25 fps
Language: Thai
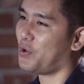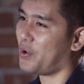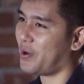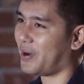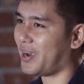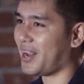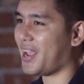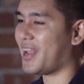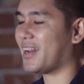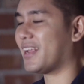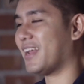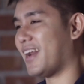โดย
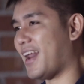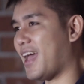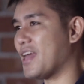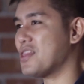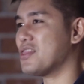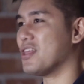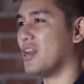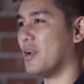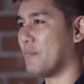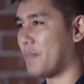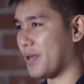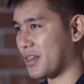เรียนคณะ
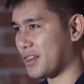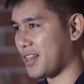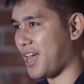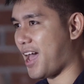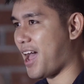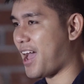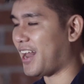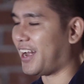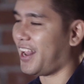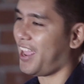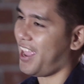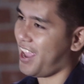ศิลป
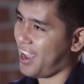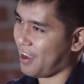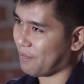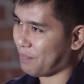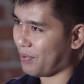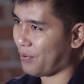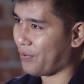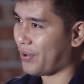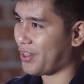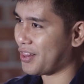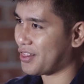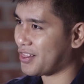ศาสตร์เอก
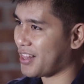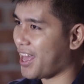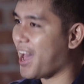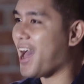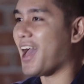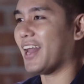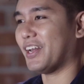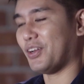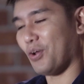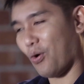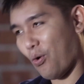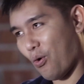ประวัติ
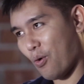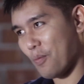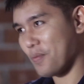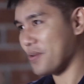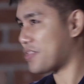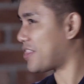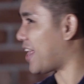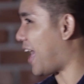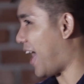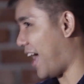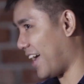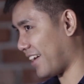ศาสตร์โท
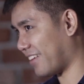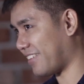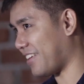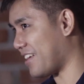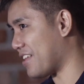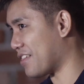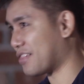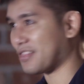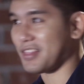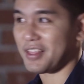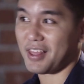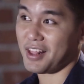ภาษาอังก
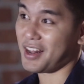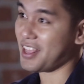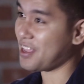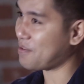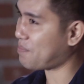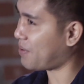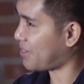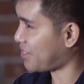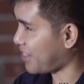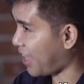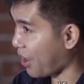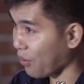ฤษเอ
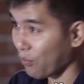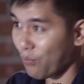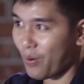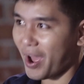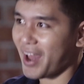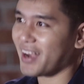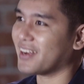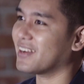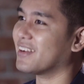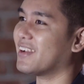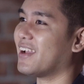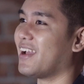รีภาษา
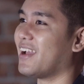วัน